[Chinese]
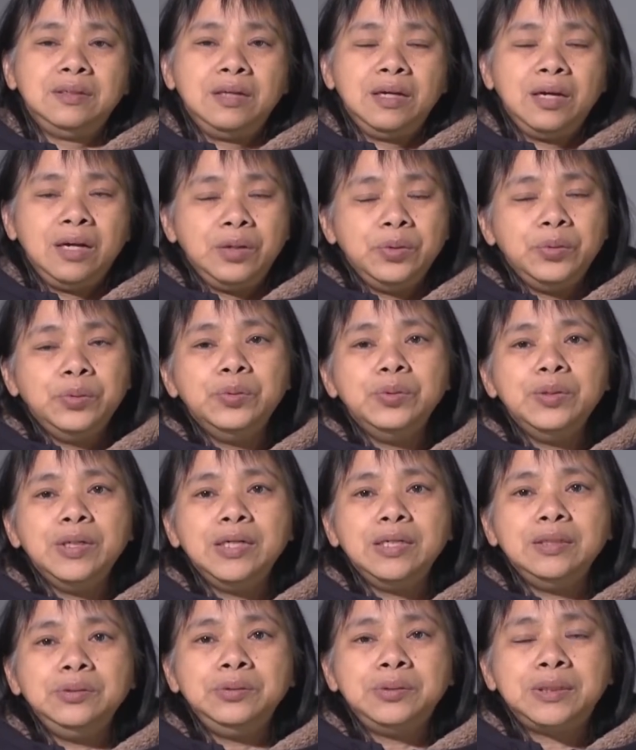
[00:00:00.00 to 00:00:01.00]
很忽
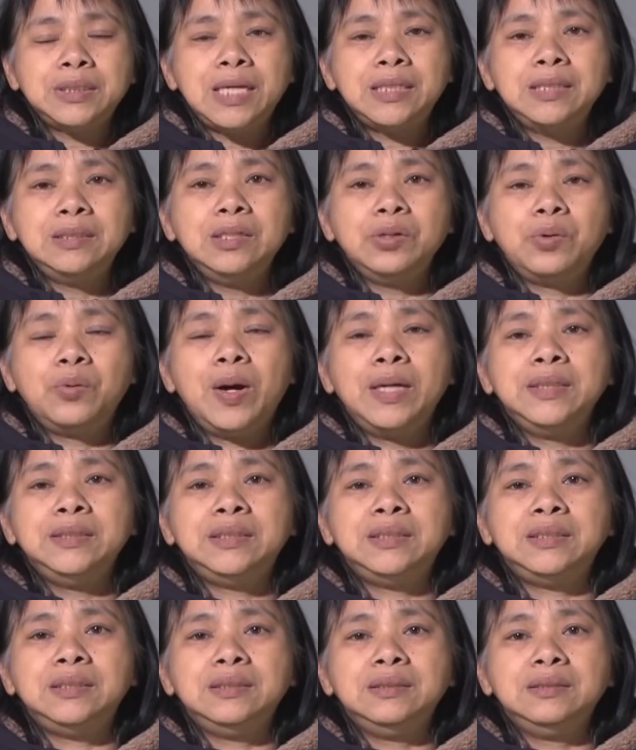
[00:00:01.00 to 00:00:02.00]
略与家人的关
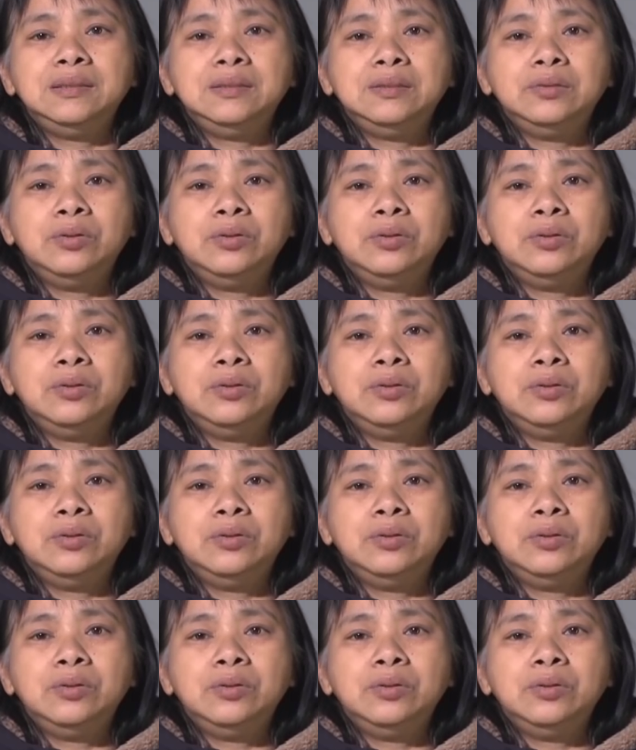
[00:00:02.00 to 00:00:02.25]
系，